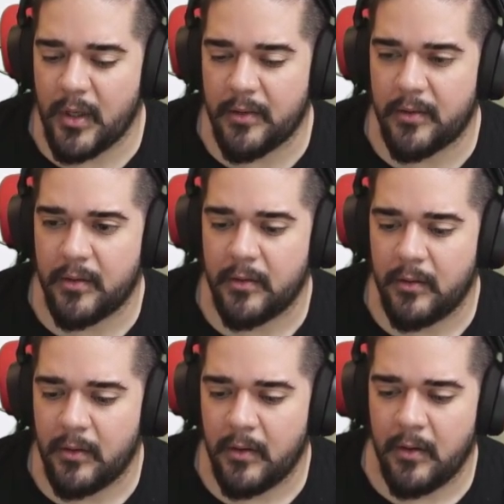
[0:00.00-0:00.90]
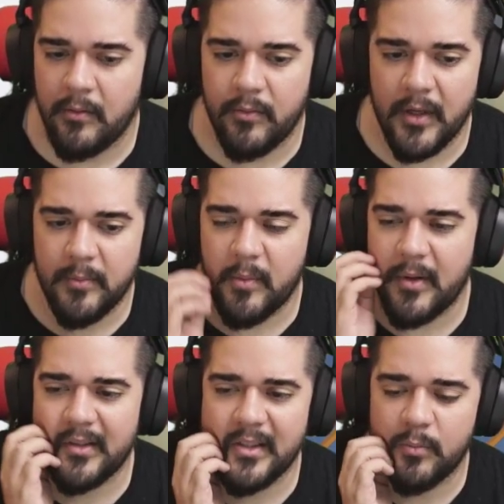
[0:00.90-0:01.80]
Sat. Fırlatma
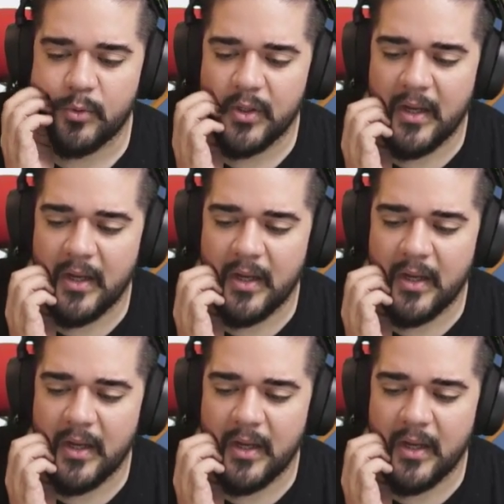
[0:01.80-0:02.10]
baltası mı bu?